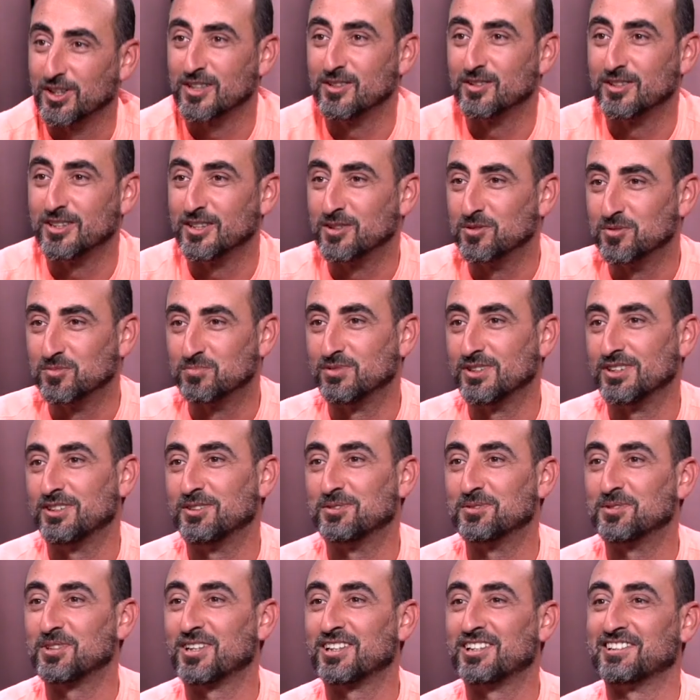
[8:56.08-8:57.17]
on a eu des youpi,
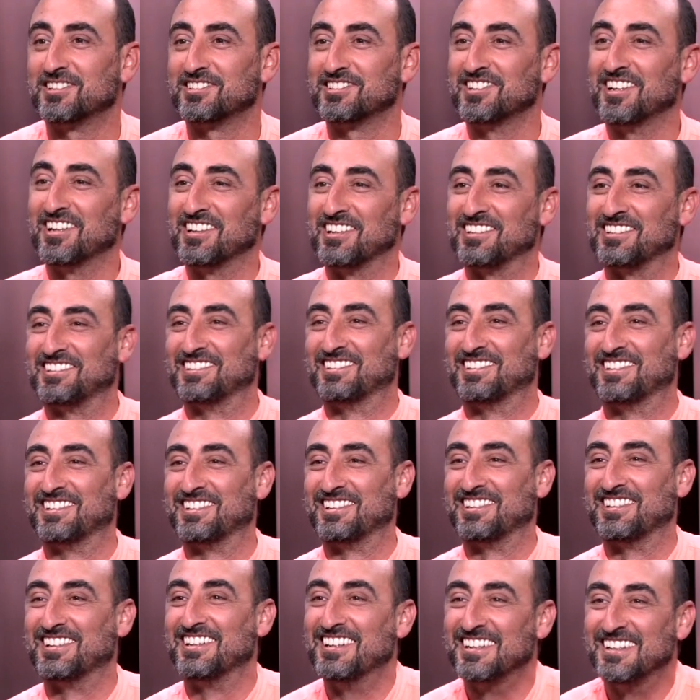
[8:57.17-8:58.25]
il y aura. Ah oui,
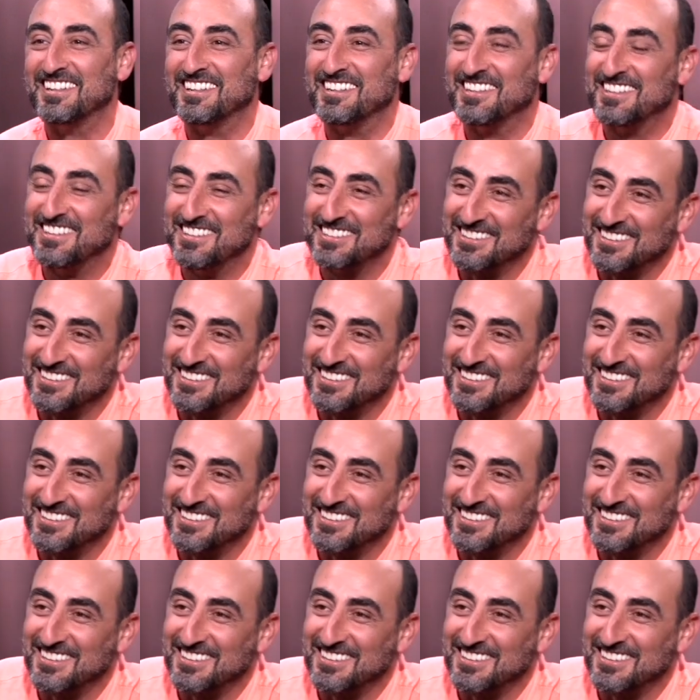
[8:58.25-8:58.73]
c'est incroyable,